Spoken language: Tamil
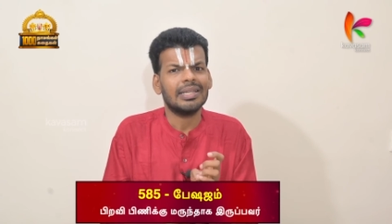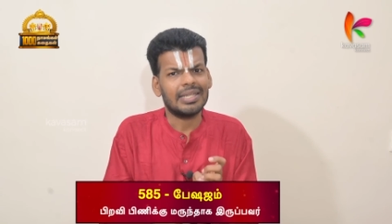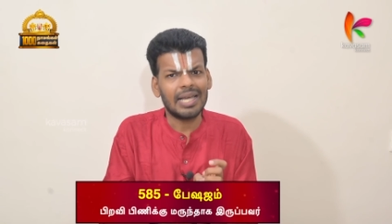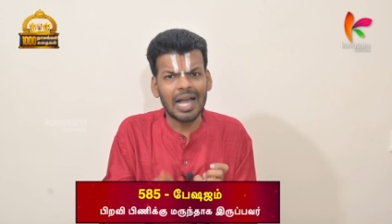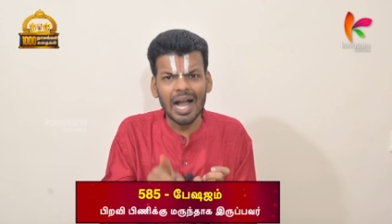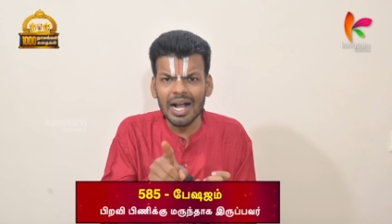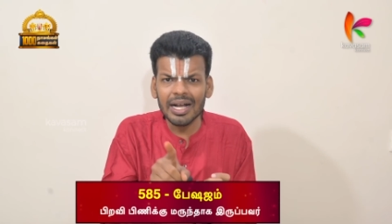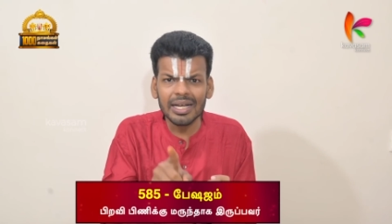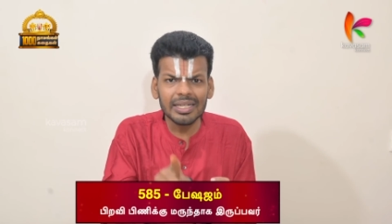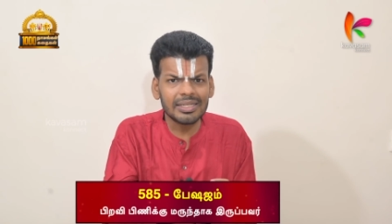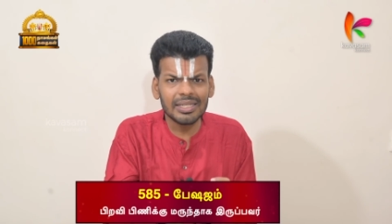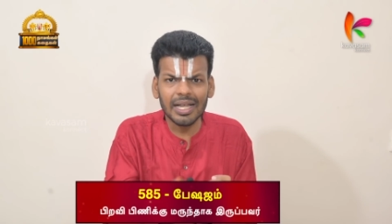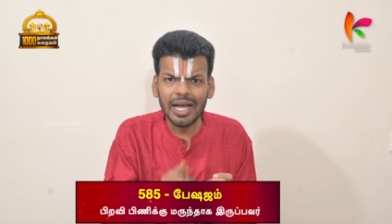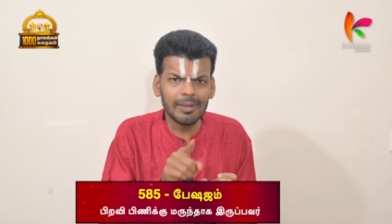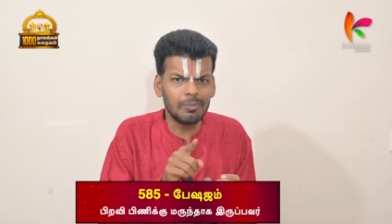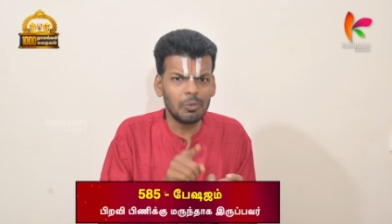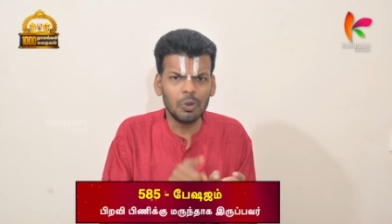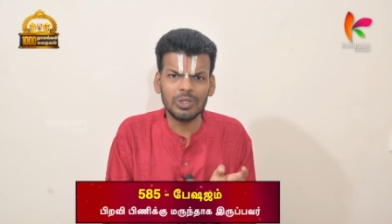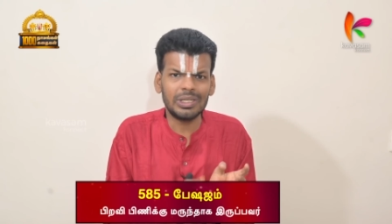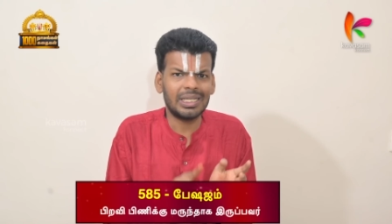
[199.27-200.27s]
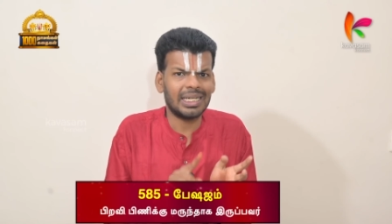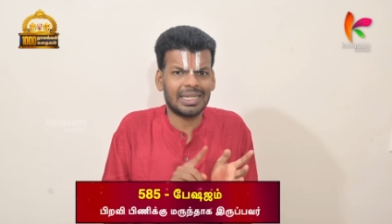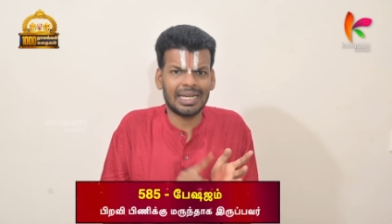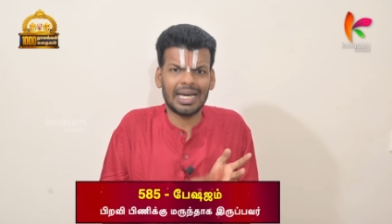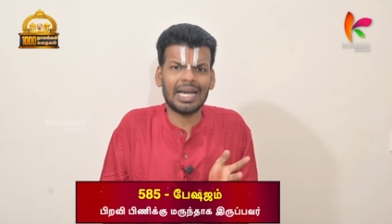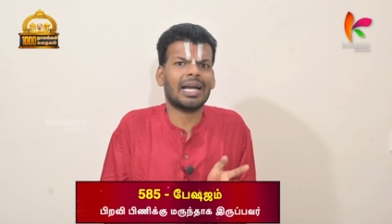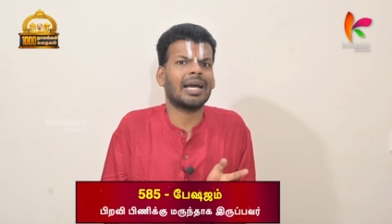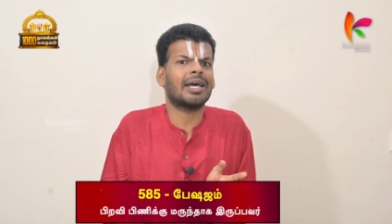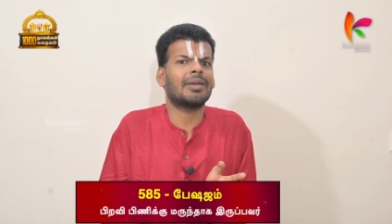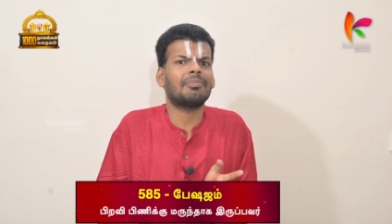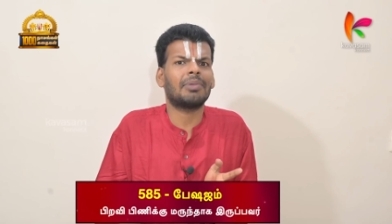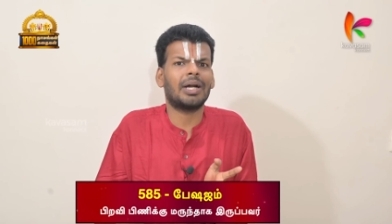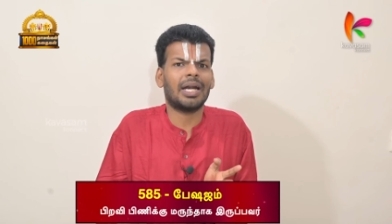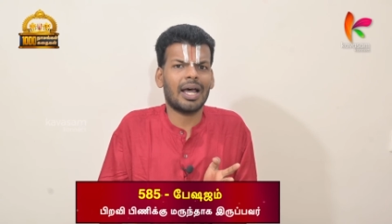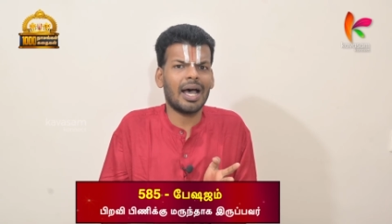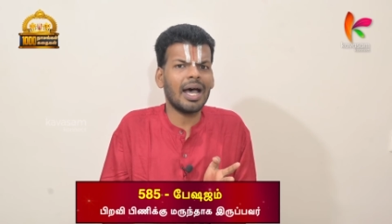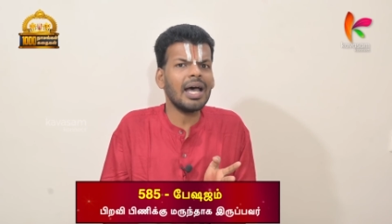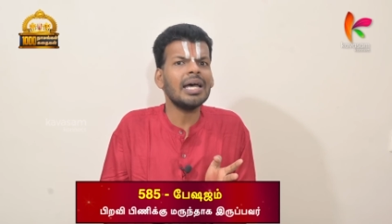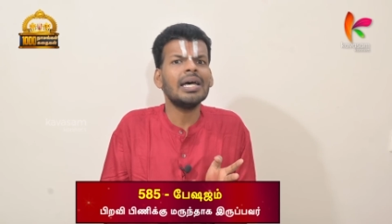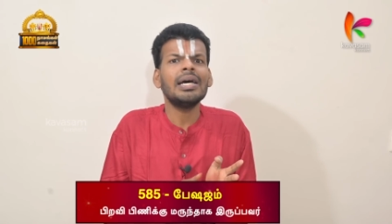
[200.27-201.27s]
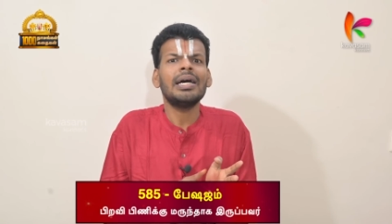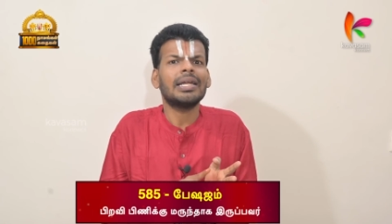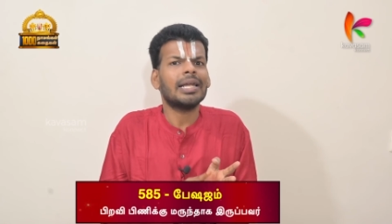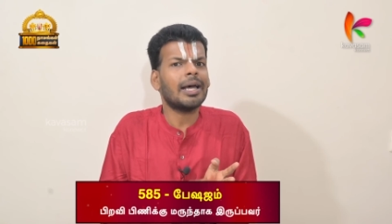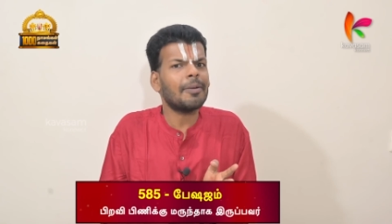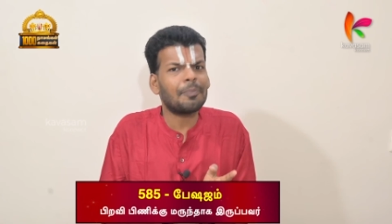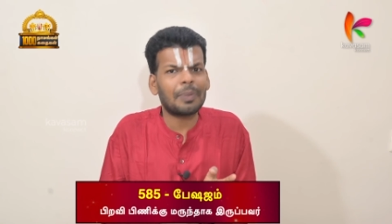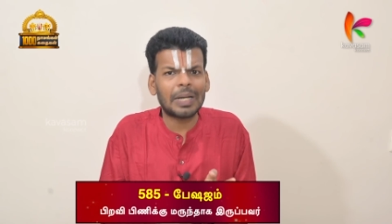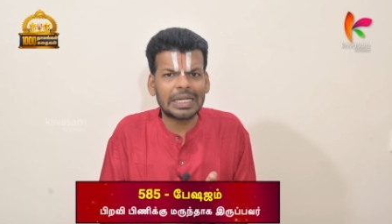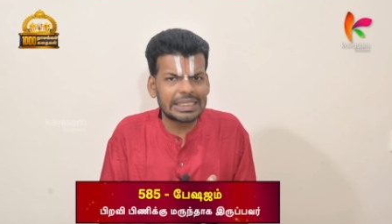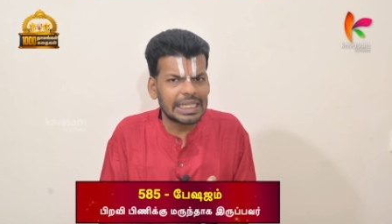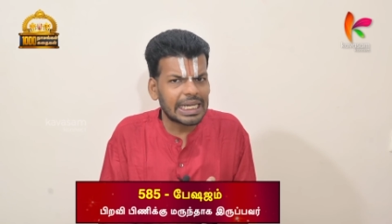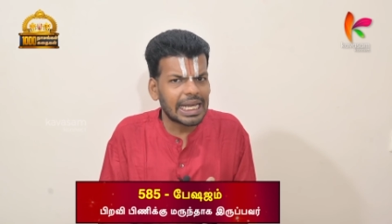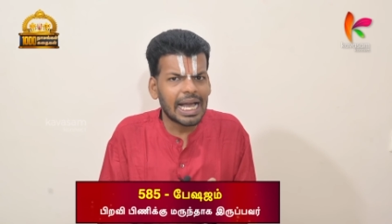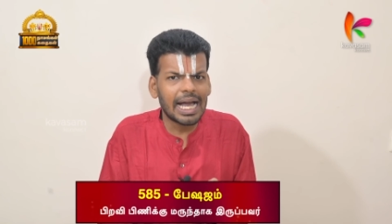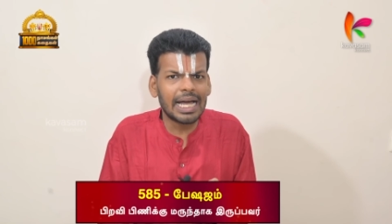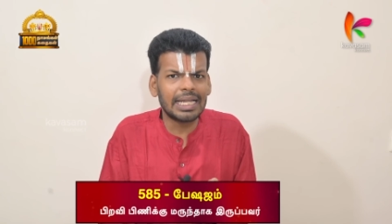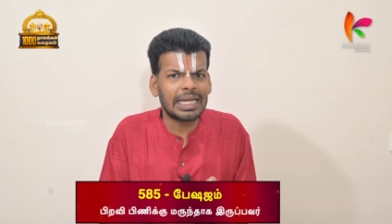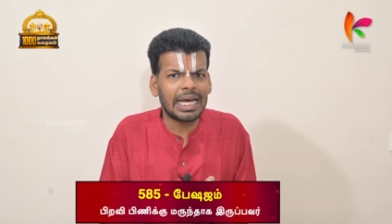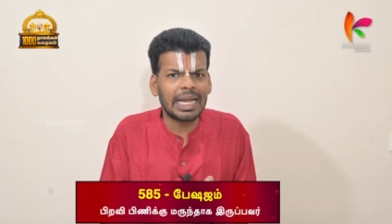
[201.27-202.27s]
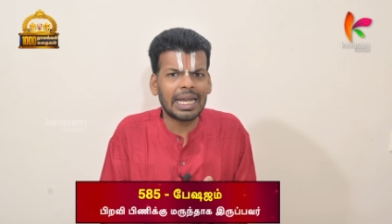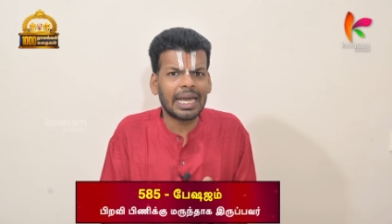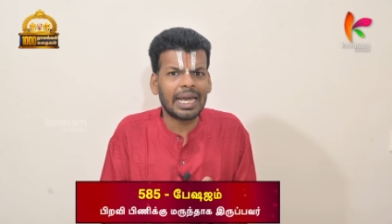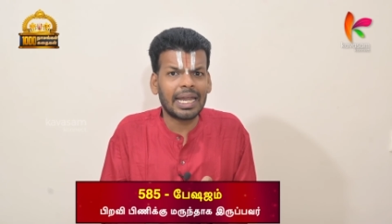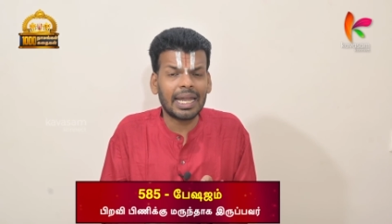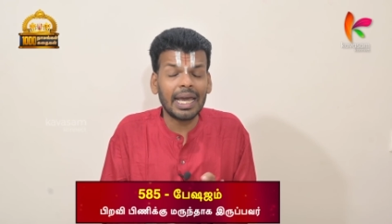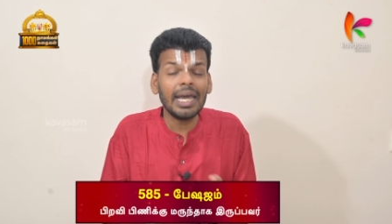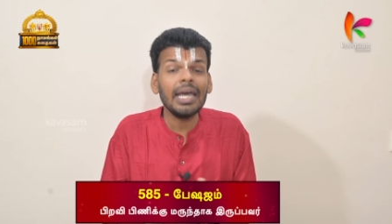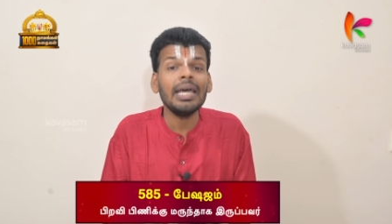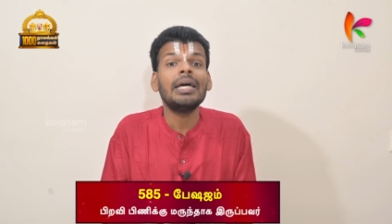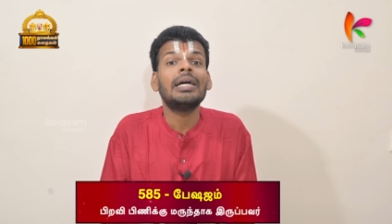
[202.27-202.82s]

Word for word: தியாகத்தால் முக்தி ந கர்மனா ந பிரஜயாதனேன